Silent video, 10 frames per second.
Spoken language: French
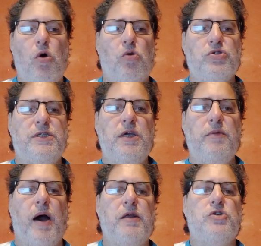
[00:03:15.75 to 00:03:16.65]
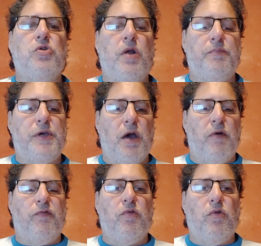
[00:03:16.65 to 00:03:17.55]
On se dit, bah, les
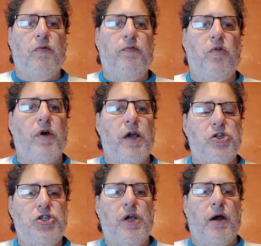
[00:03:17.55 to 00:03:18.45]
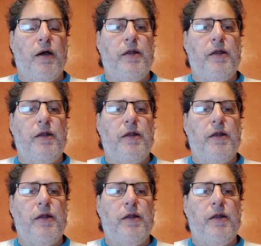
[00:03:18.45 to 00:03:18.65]
Olympiens vont, vont réagir.